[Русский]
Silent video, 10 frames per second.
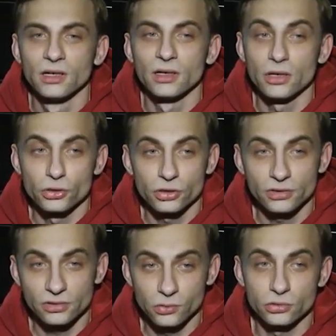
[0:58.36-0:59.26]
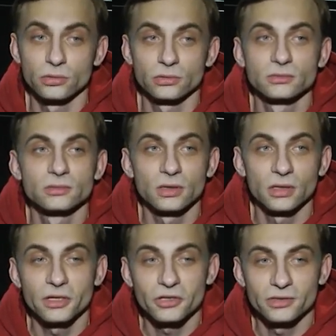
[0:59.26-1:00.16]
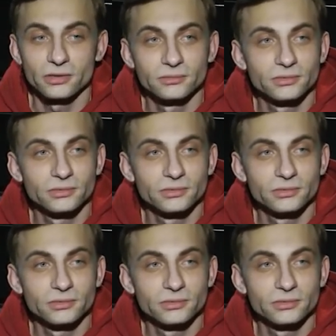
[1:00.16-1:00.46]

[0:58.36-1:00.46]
конечно, сложно. Я же